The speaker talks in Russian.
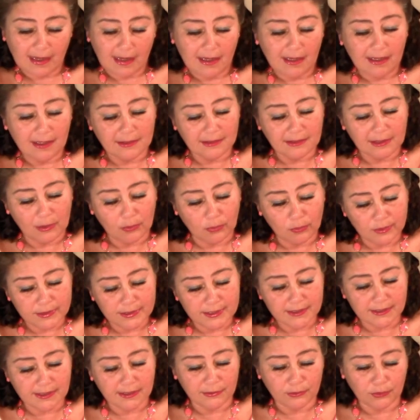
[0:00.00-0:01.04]
это
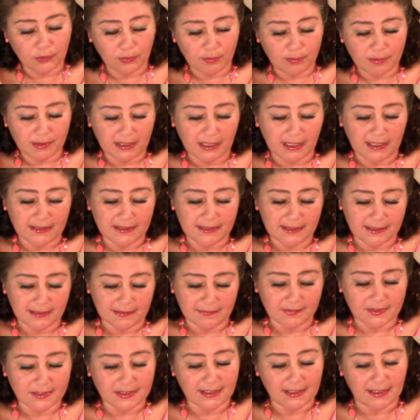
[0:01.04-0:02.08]
озеро номер один
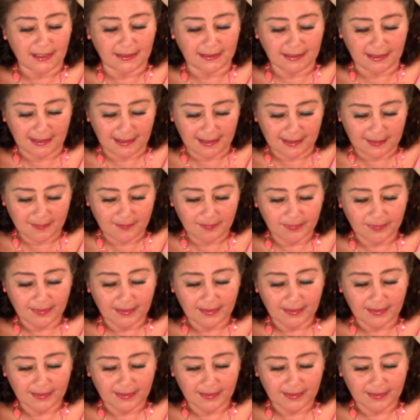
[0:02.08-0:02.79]
в стране,